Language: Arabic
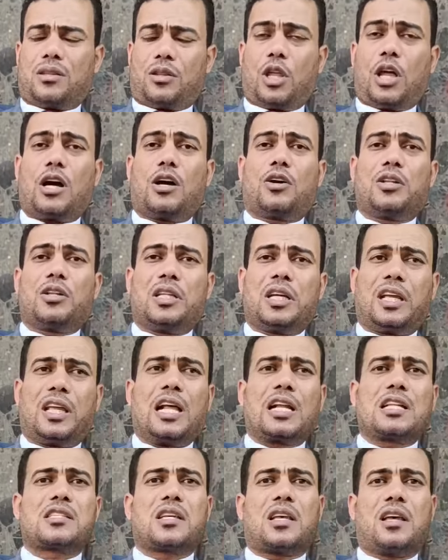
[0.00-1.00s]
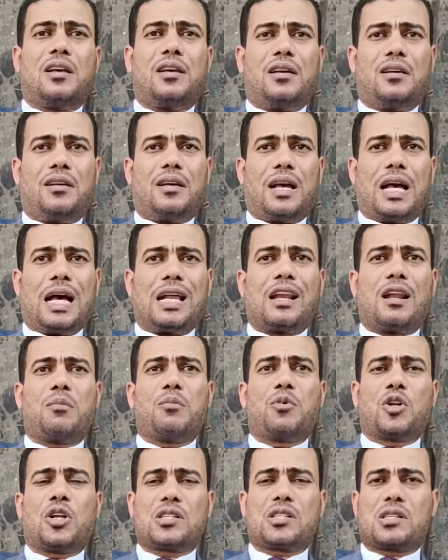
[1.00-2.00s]
تعقد الجلسه على
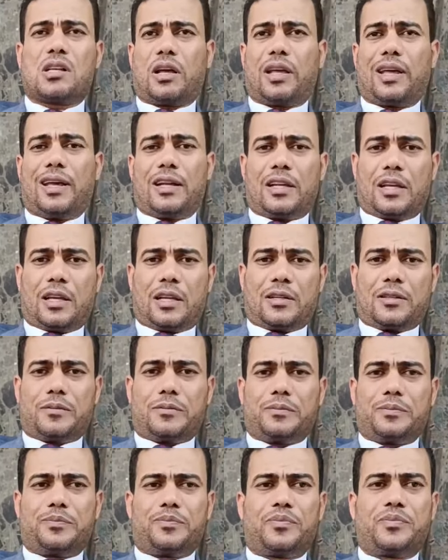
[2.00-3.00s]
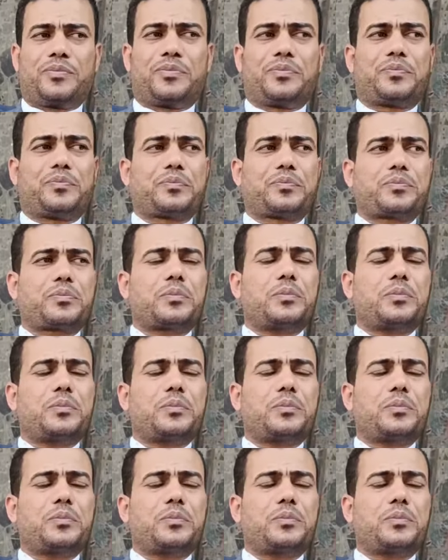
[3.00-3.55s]
المنصه خارجا. طيب